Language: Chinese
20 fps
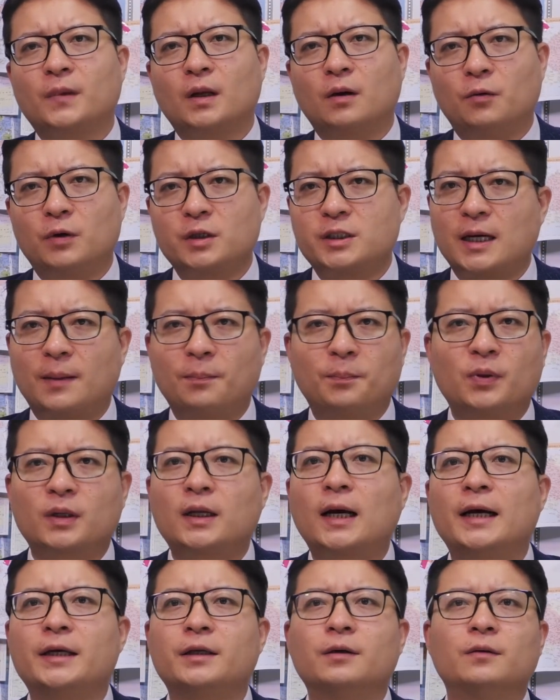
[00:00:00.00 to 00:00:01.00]
我想不
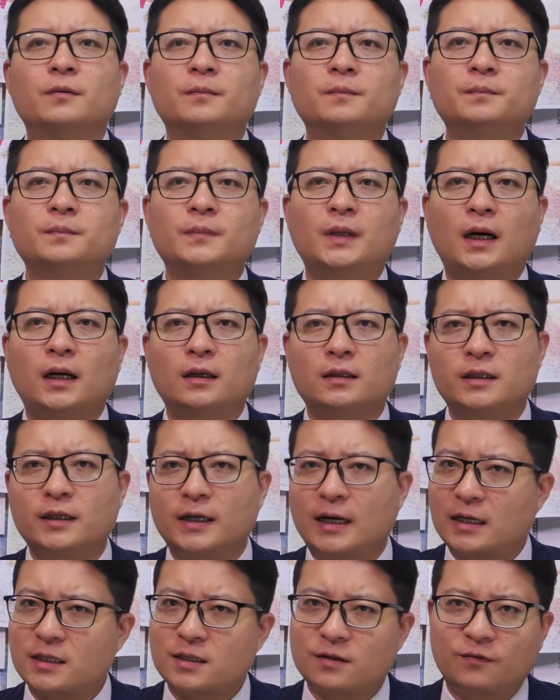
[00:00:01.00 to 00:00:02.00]
太有啊，应
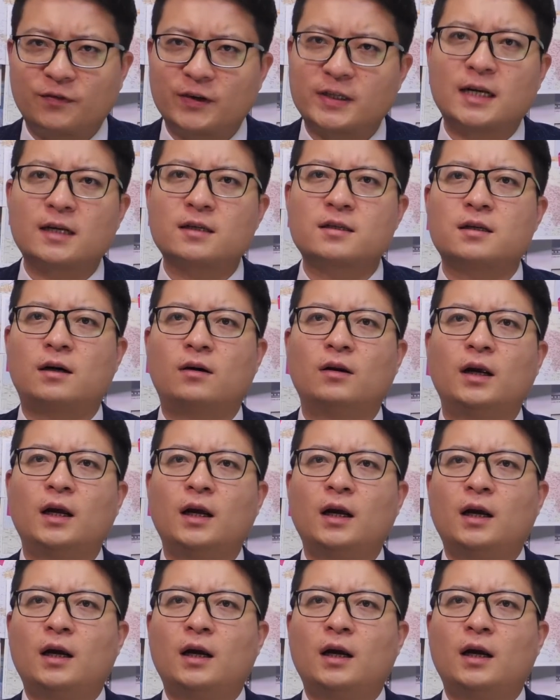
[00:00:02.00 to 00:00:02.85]
该是非常少。